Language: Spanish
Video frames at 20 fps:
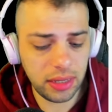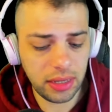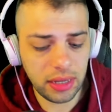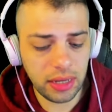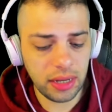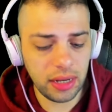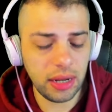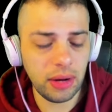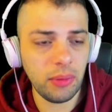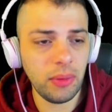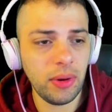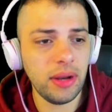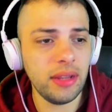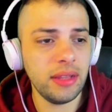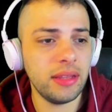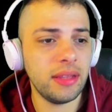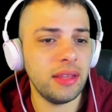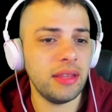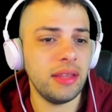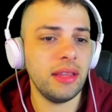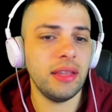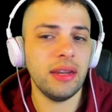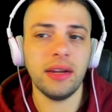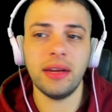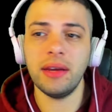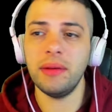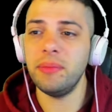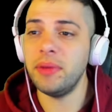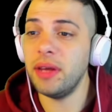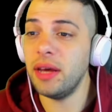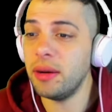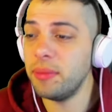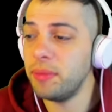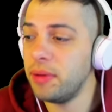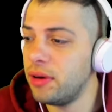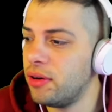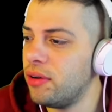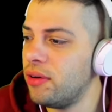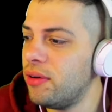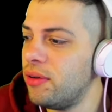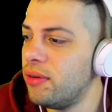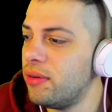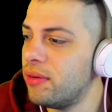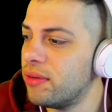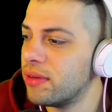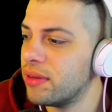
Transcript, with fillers: En la wallet tendría que enviarme. No,